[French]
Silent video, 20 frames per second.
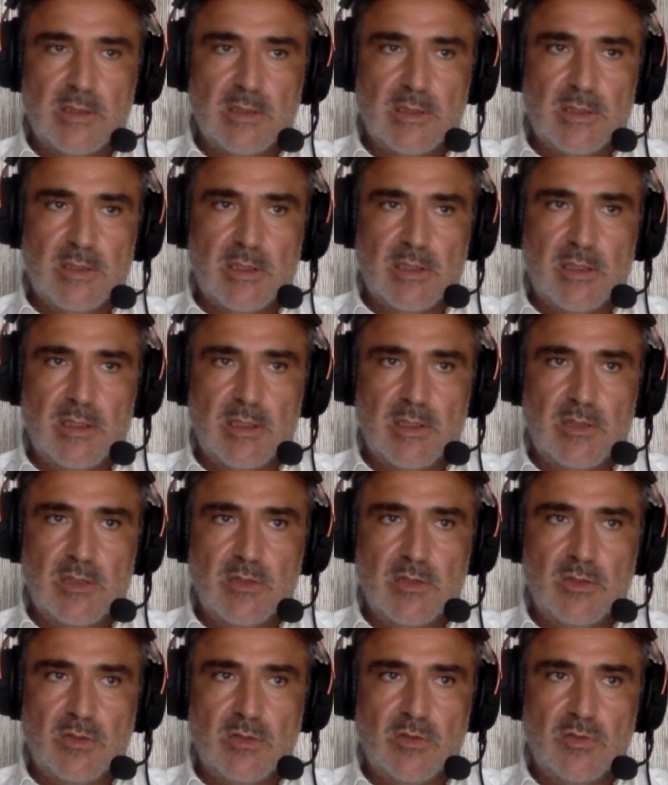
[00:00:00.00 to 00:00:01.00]

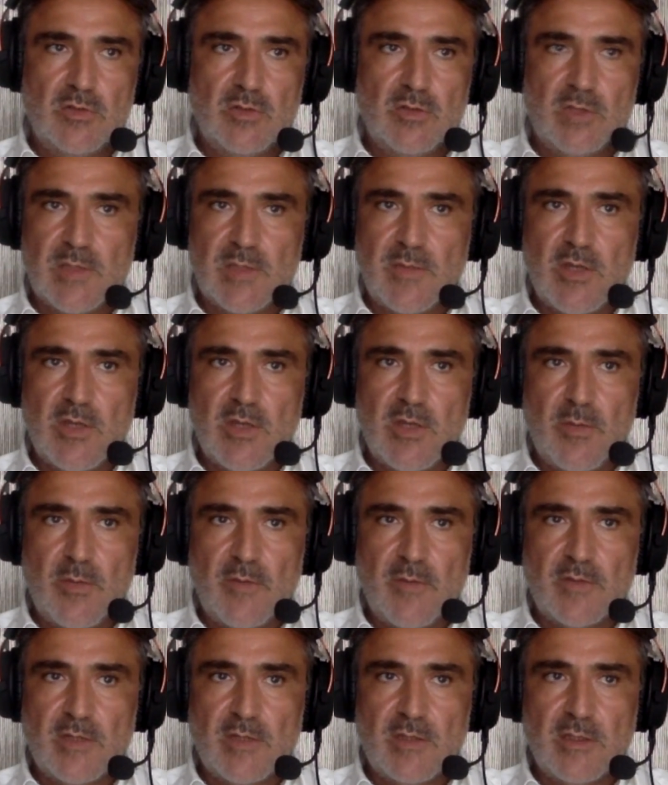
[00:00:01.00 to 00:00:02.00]
Et je crois que sa meilleure
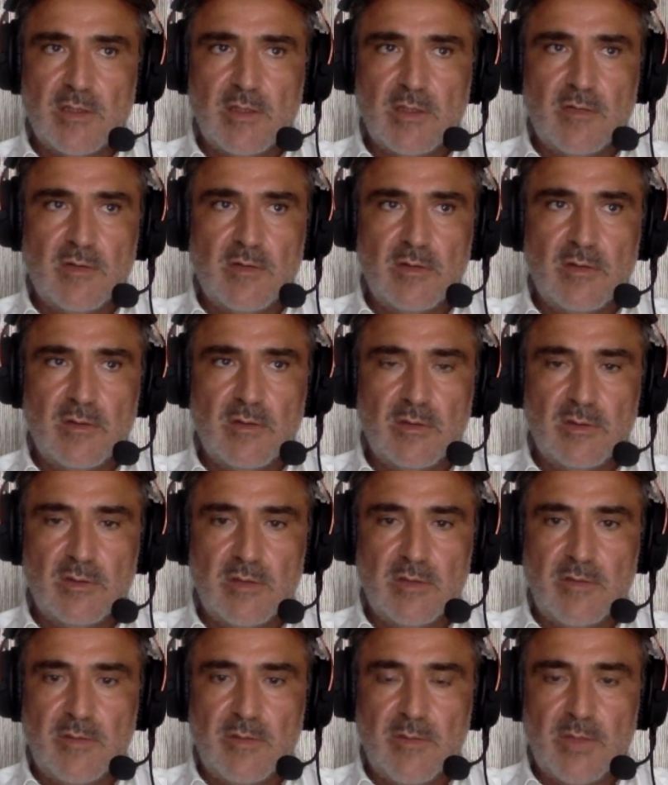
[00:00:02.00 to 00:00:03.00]
perf, ça a été
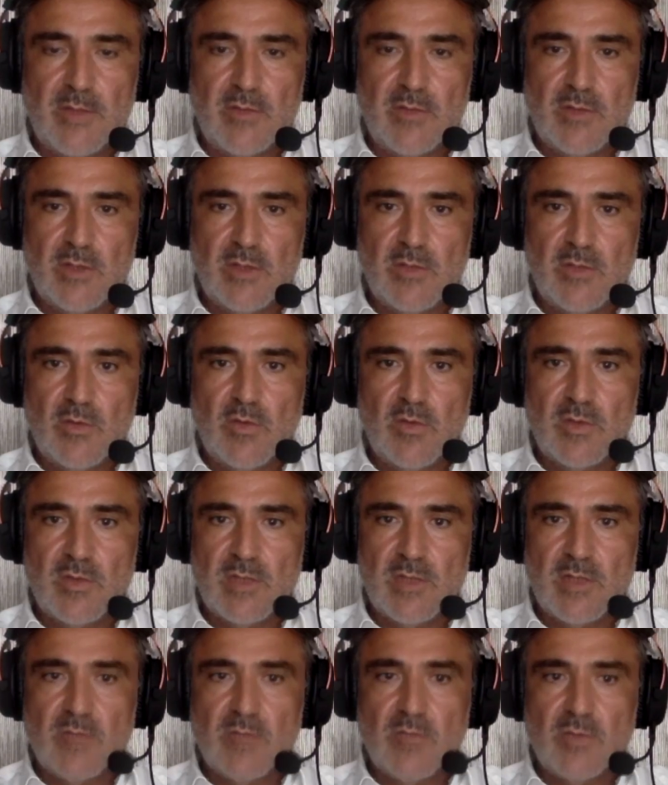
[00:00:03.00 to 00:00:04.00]
d'avoir battu la numéro
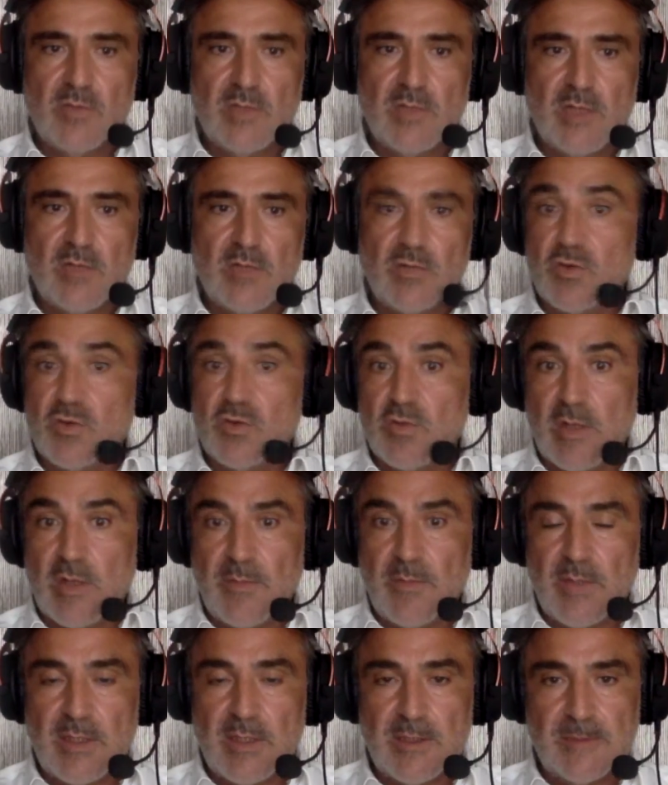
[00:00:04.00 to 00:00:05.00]
5 mondiale aux Jeux
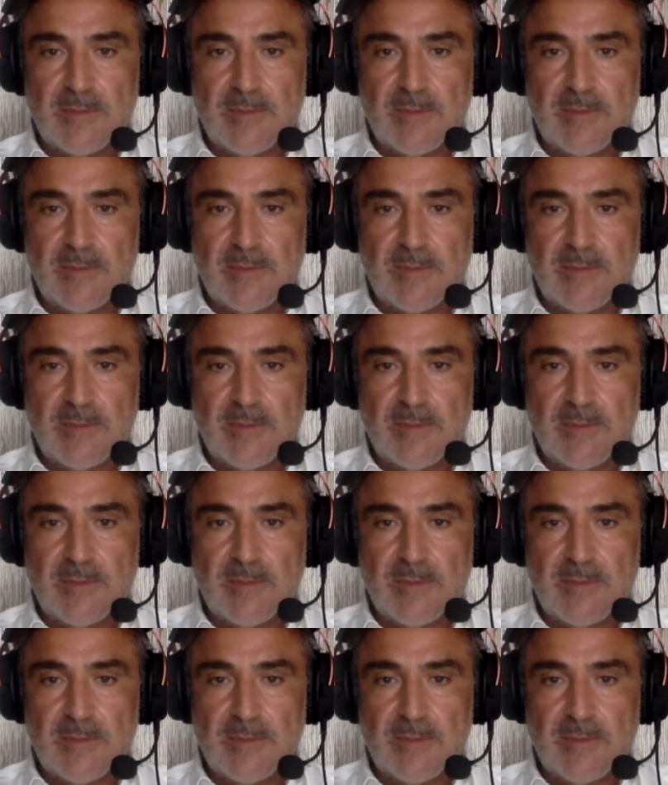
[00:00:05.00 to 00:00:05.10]
Olympiques.